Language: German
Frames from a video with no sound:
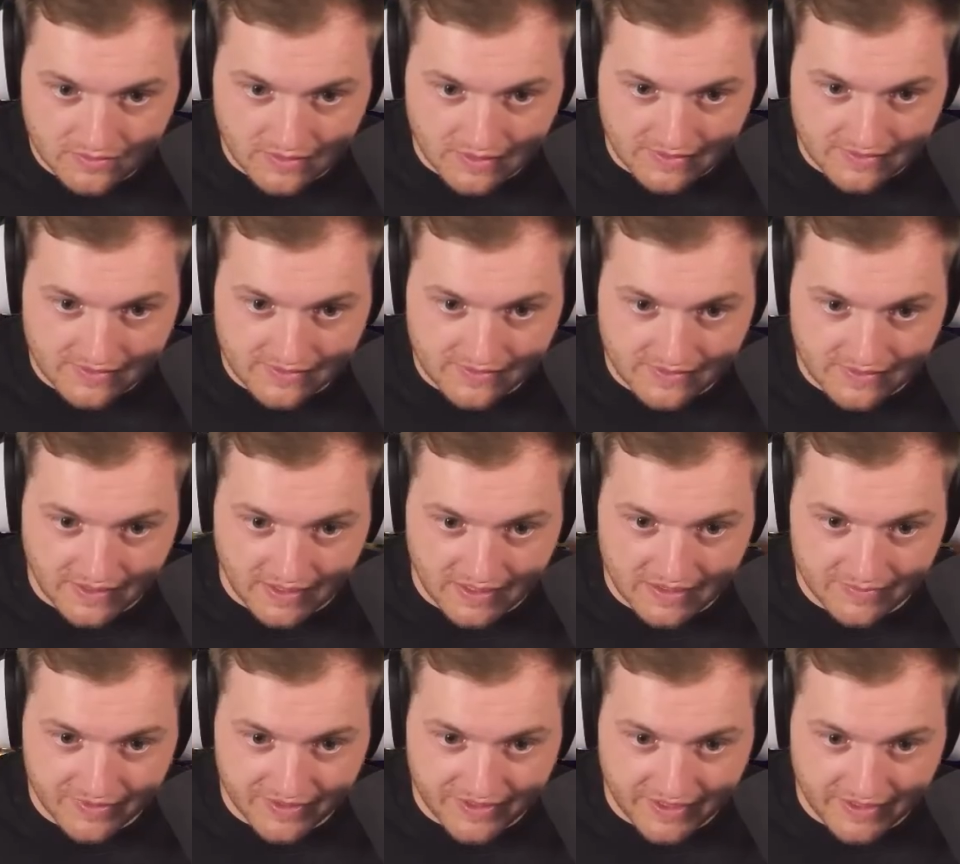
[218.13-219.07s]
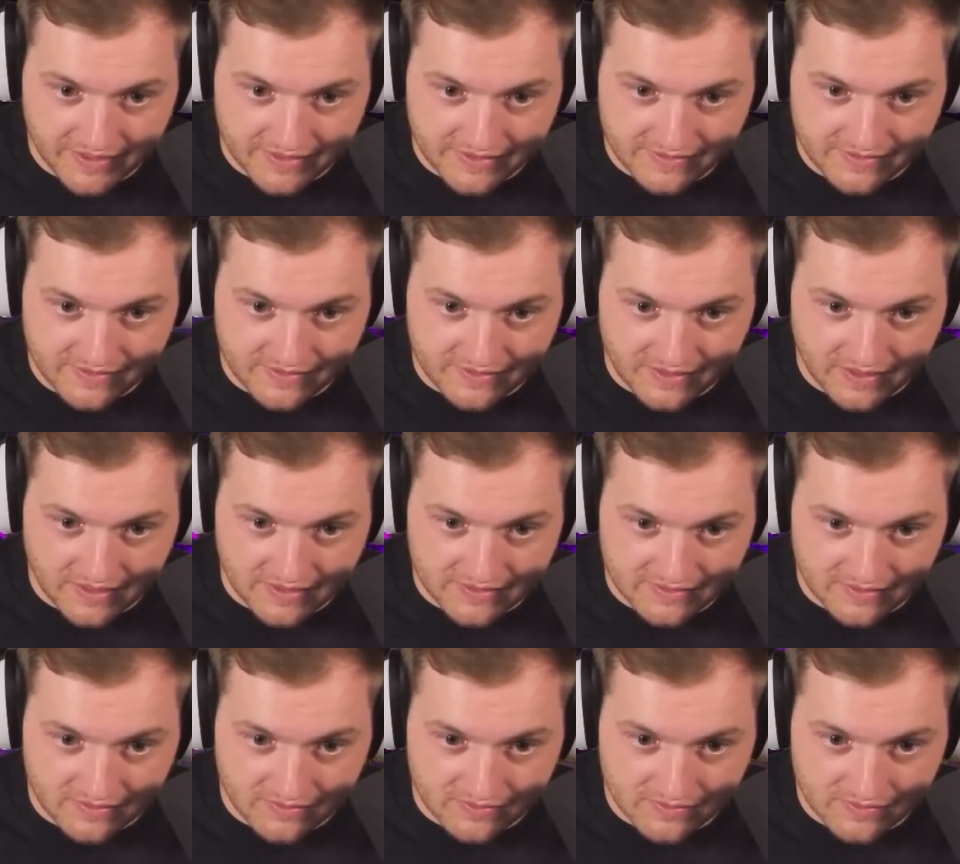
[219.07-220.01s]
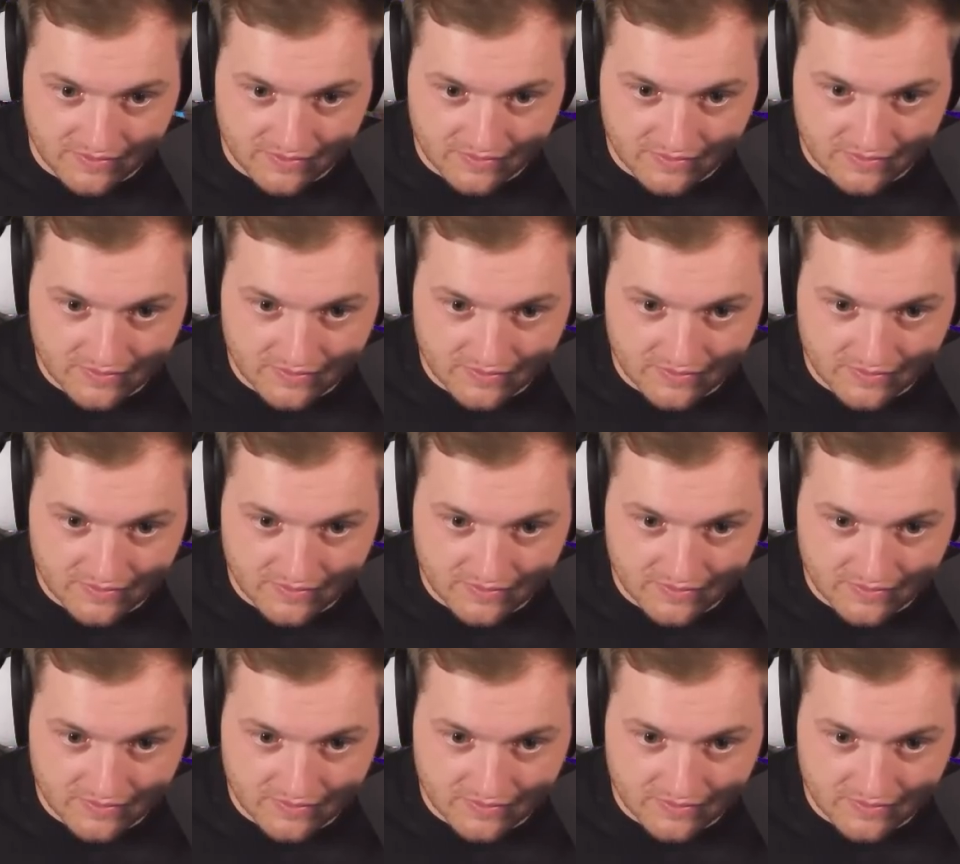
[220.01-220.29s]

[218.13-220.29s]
Das ist eine geile Mechanik, die sieht krass aus.